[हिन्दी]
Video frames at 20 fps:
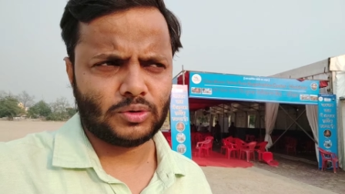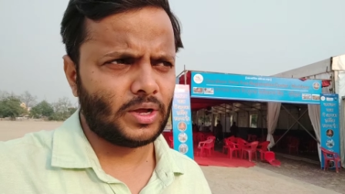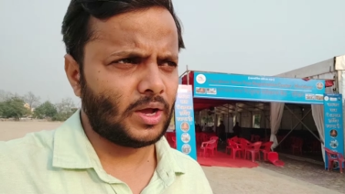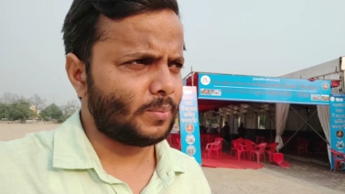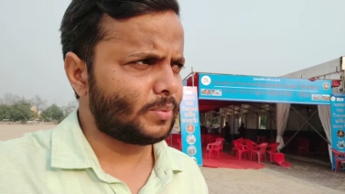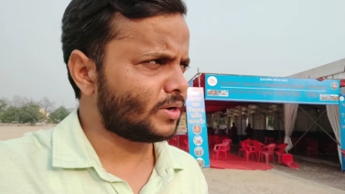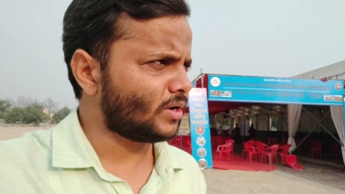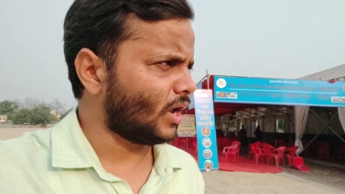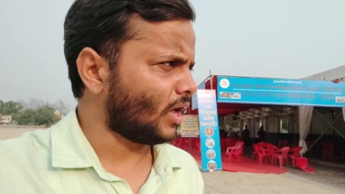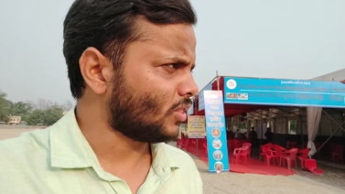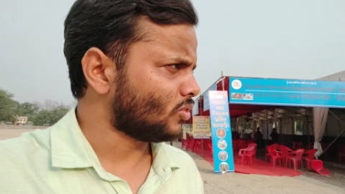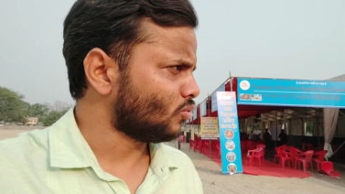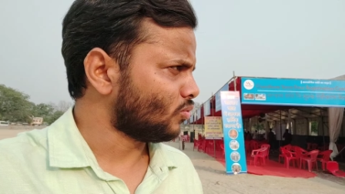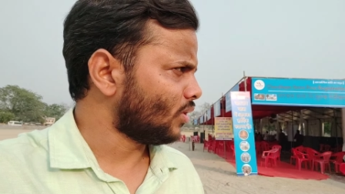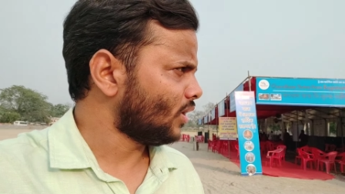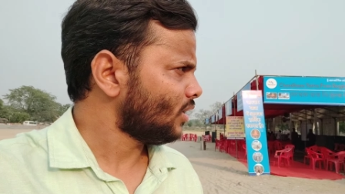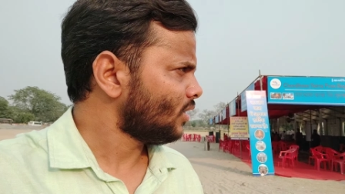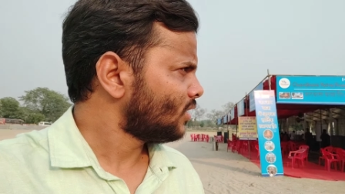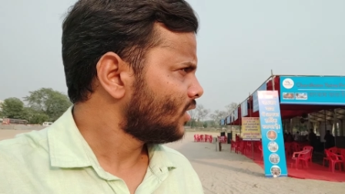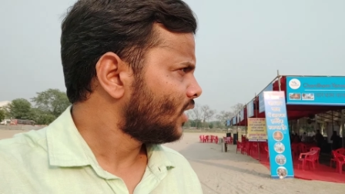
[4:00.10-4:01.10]
जो यहाँ पर डाल
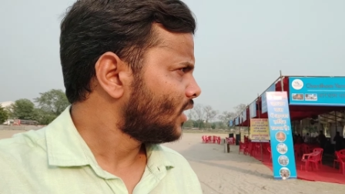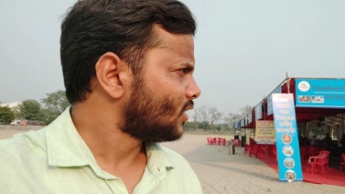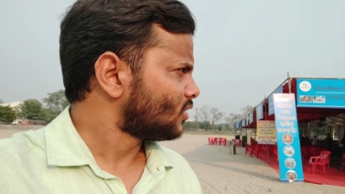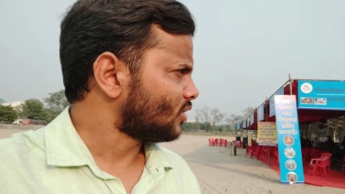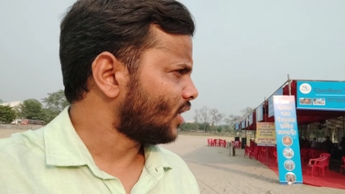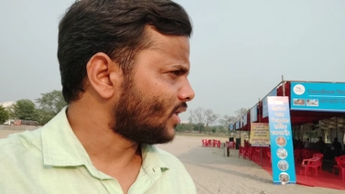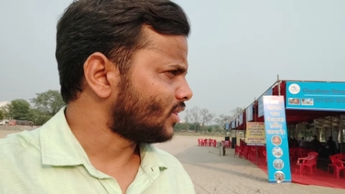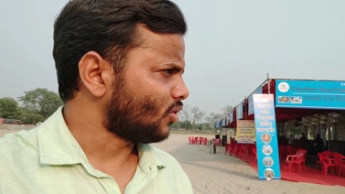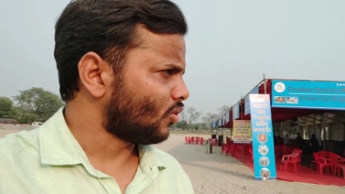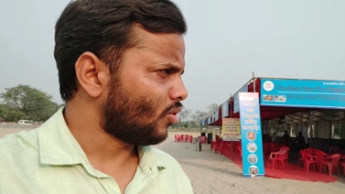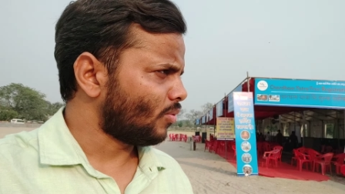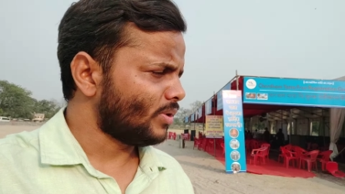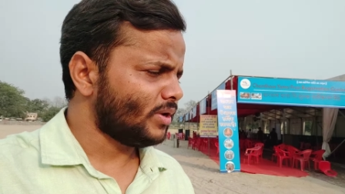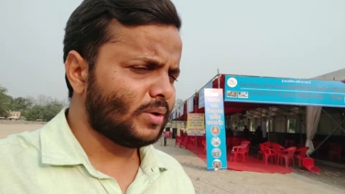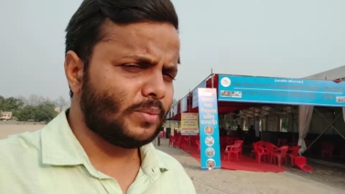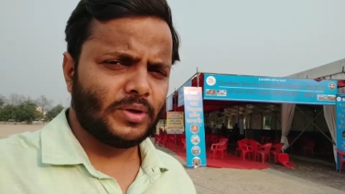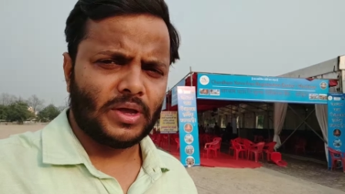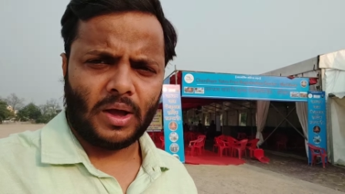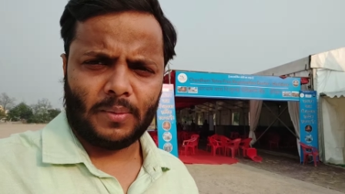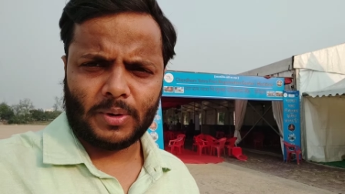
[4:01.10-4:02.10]
दूँगा यहाँ देखो
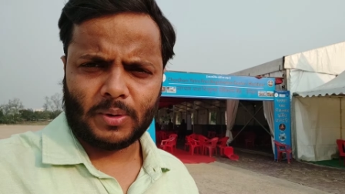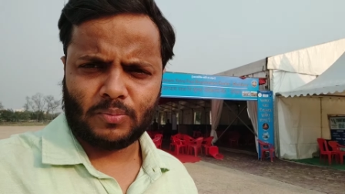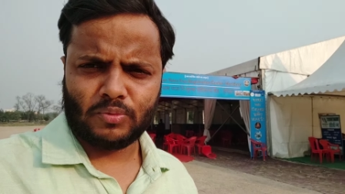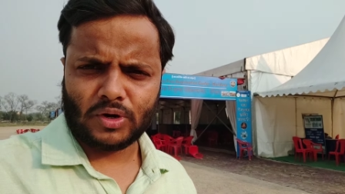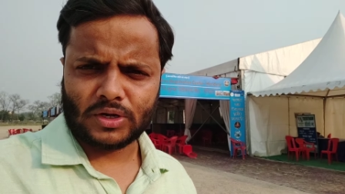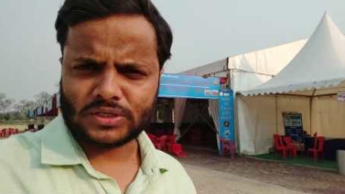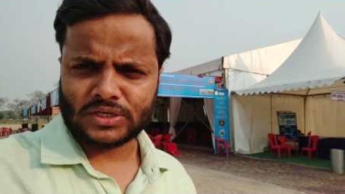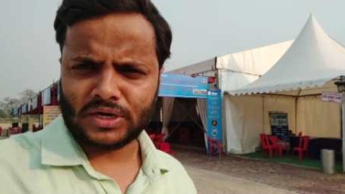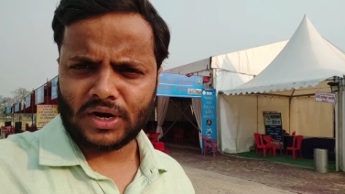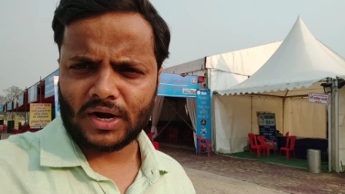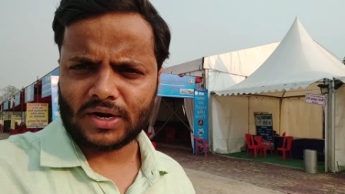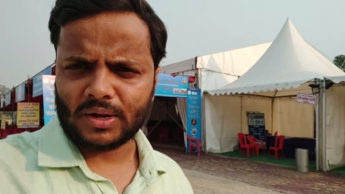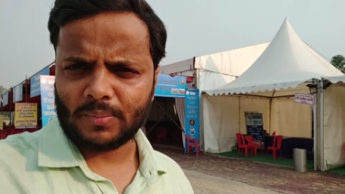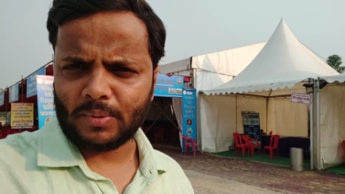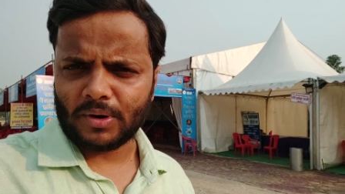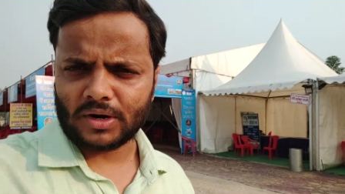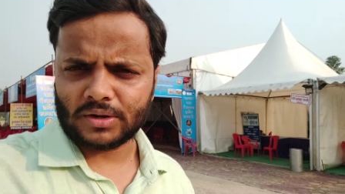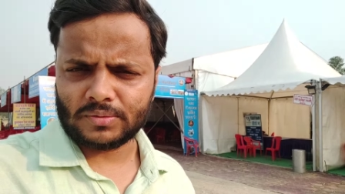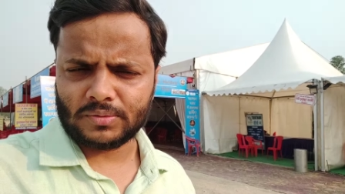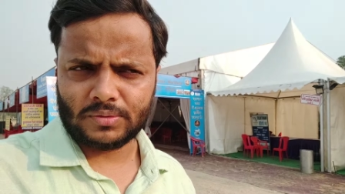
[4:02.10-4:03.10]
भाई अभी यहाँ पर पूरा सन्नाटा
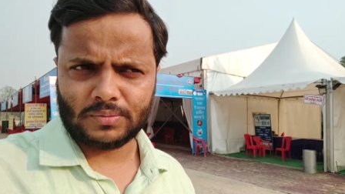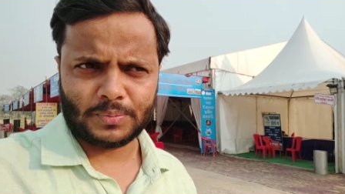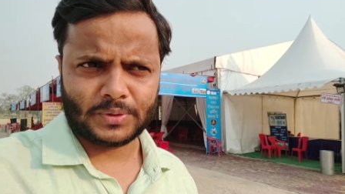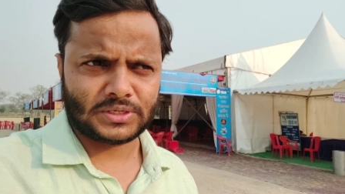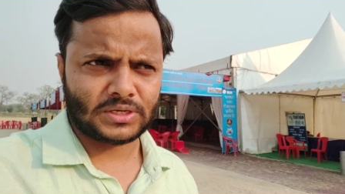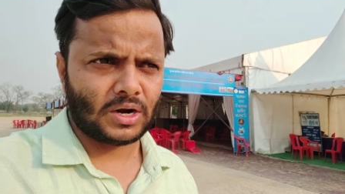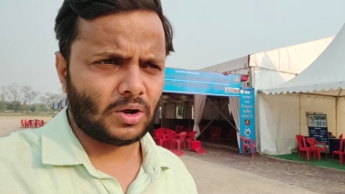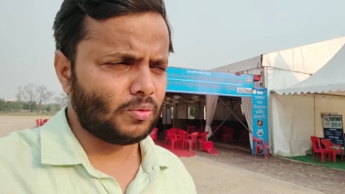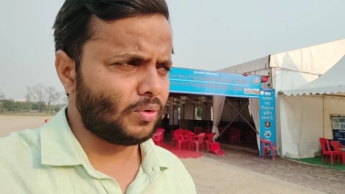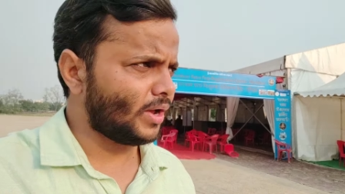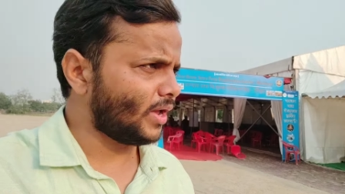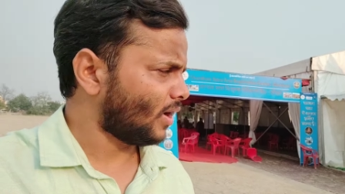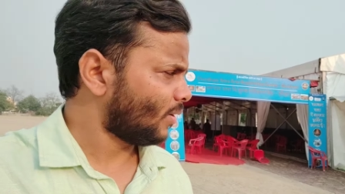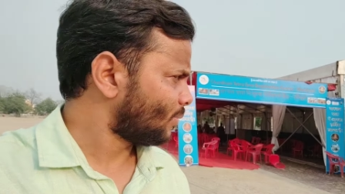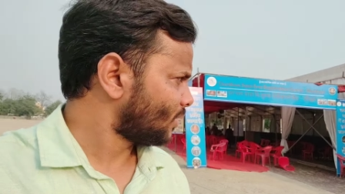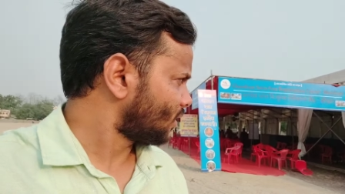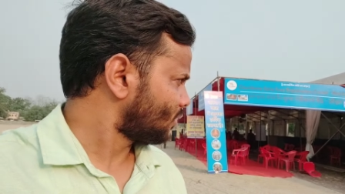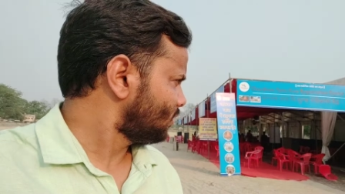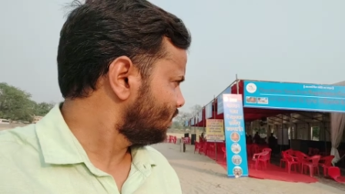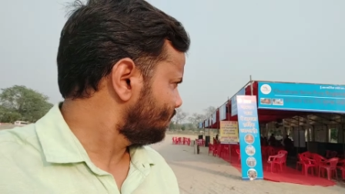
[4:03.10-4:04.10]
पसरा हुआ है यहाँ
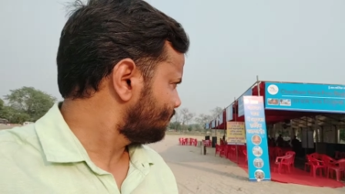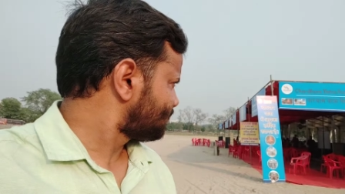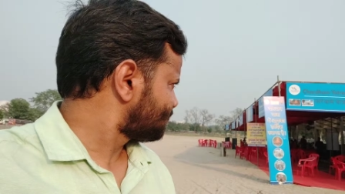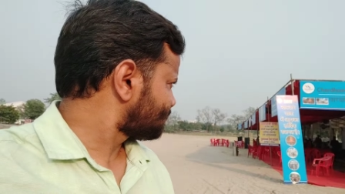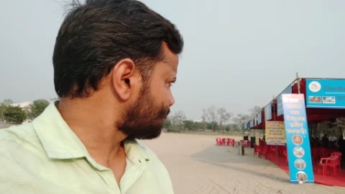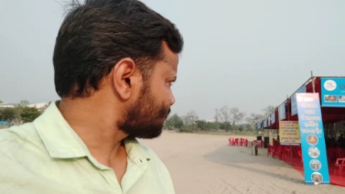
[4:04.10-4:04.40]
पर अभी